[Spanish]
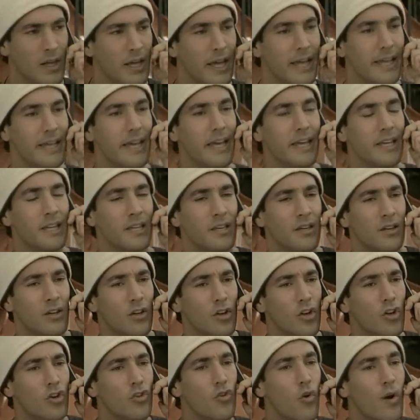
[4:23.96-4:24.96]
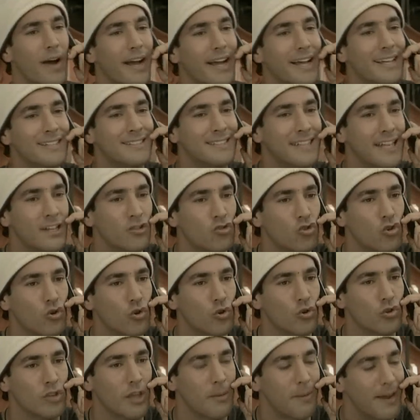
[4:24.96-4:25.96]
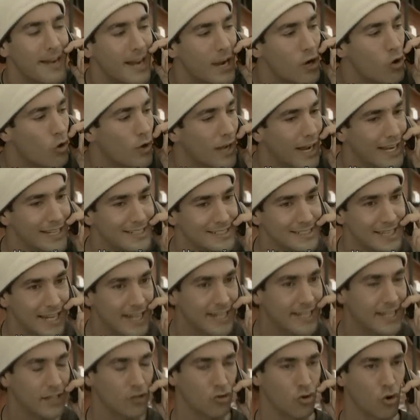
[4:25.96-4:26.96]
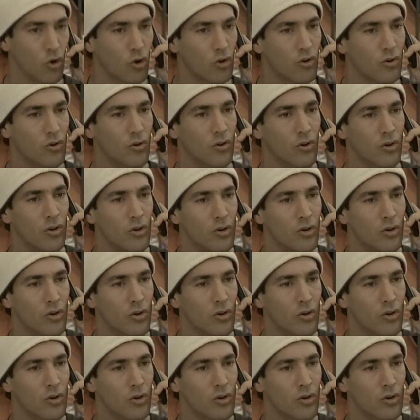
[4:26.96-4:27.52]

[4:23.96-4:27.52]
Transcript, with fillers: Ey, ey, no hagas eso, te van a localizar, cachorro.